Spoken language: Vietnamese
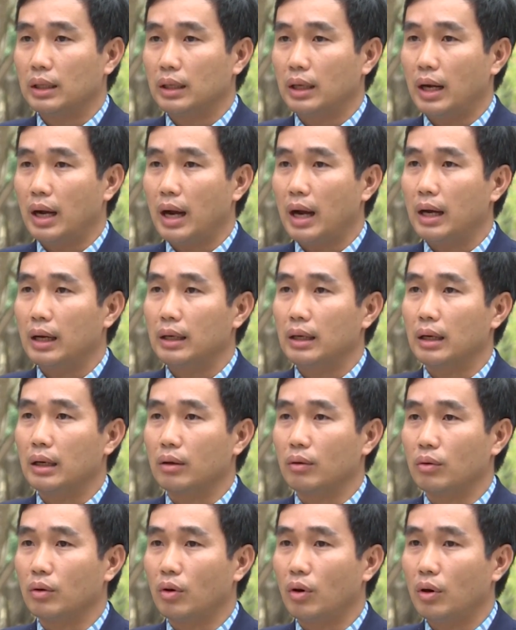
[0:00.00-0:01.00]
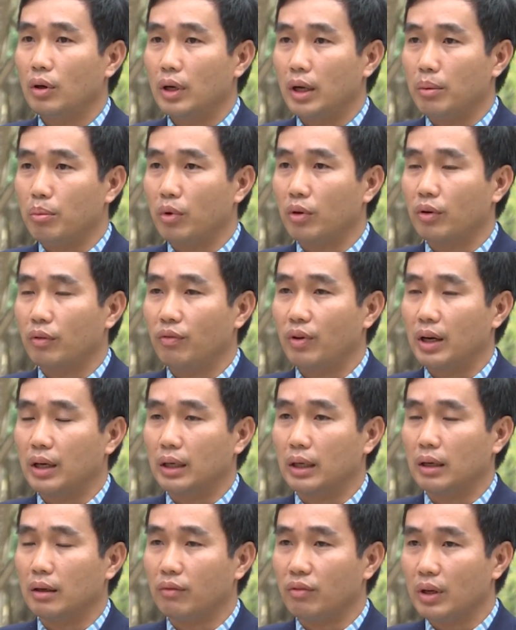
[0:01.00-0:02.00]
Thứ hai là cũng có để một cái phần
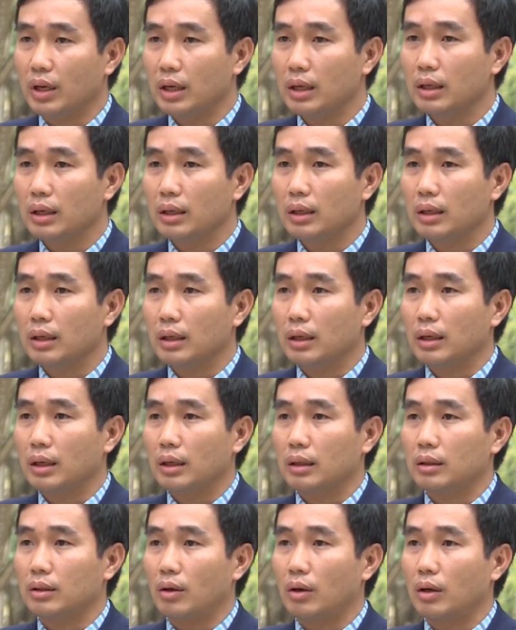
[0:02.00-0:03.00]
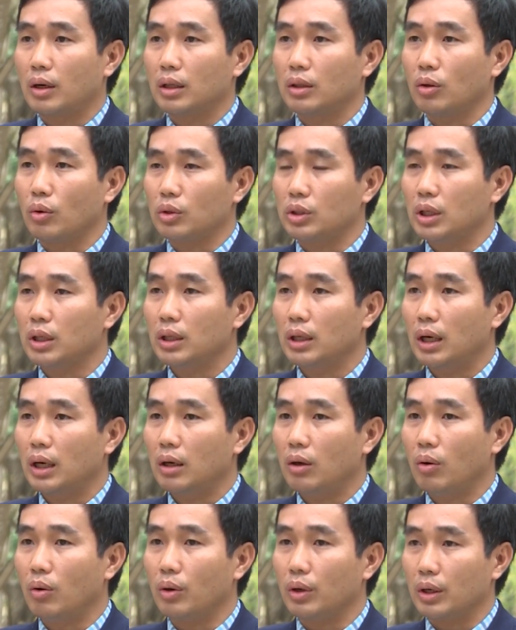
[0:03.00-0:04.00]
kinh phí cho cái tổ chức các
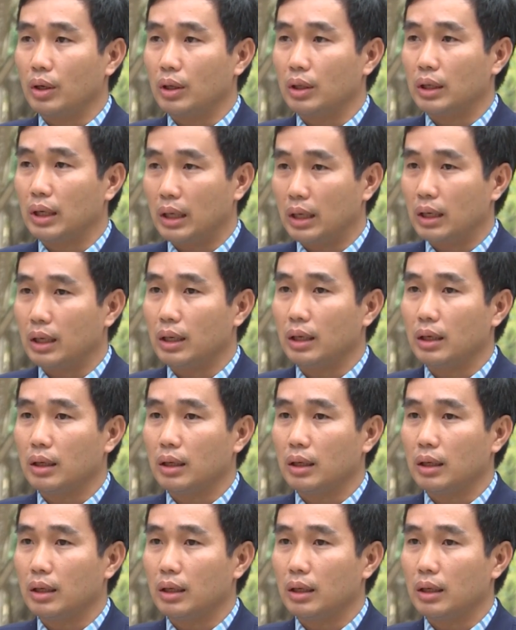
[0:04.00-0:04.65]
hội nghị